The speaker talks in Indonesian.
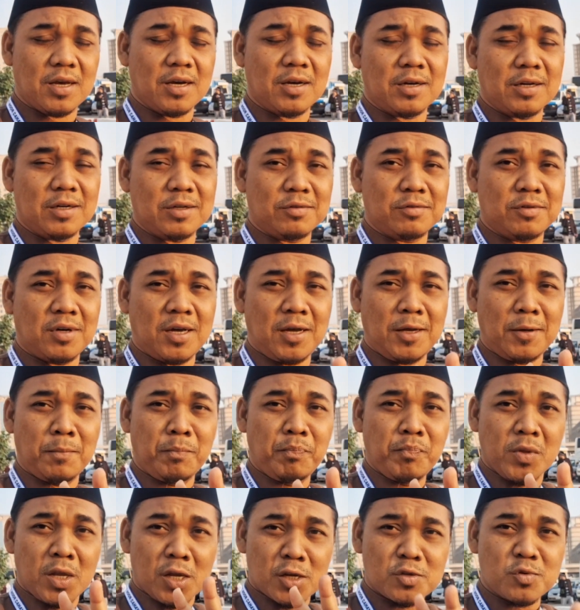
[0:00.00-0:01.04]
Yang kedua,
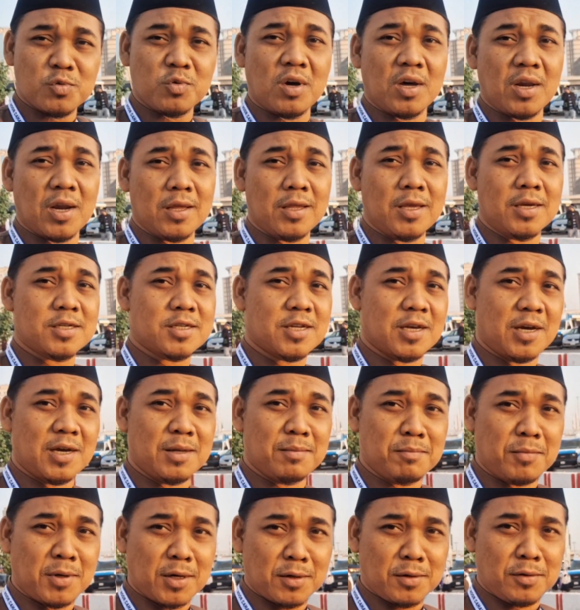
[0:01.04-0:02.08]
suaranya
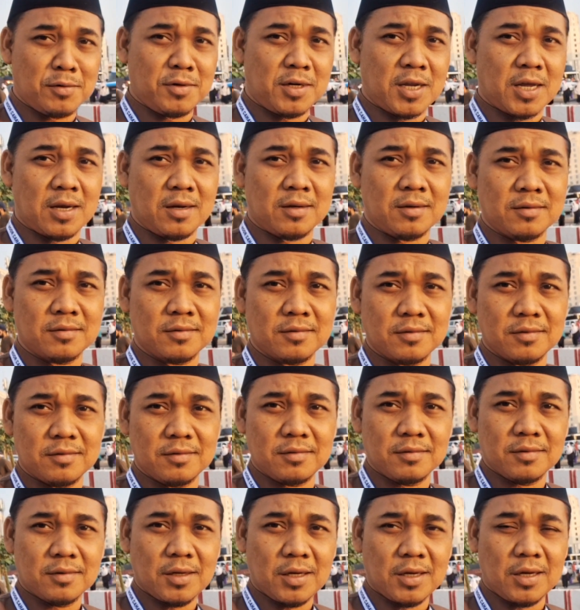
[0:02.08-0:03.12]
sangat merdu dan
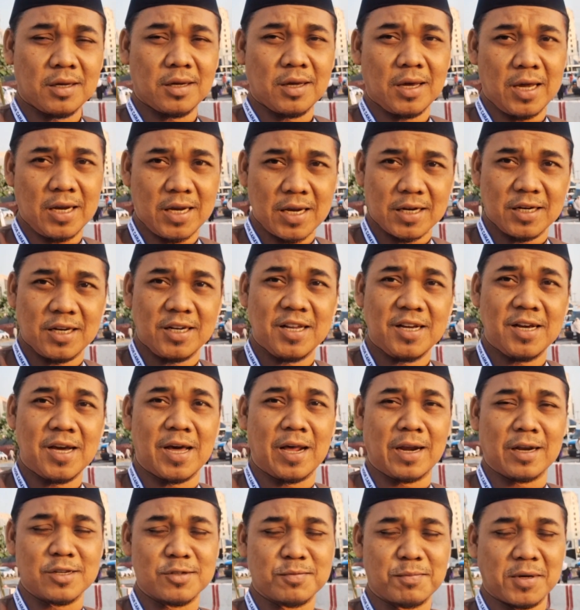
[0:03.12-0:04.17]
uh, enak
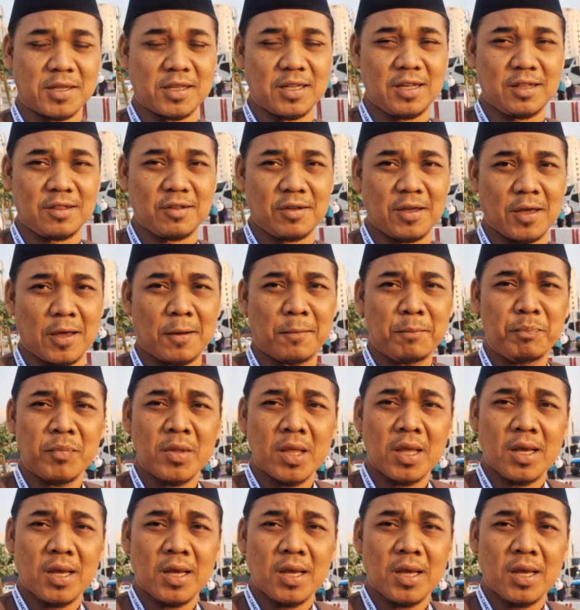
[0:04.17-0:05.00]
didengar seperti itu ya.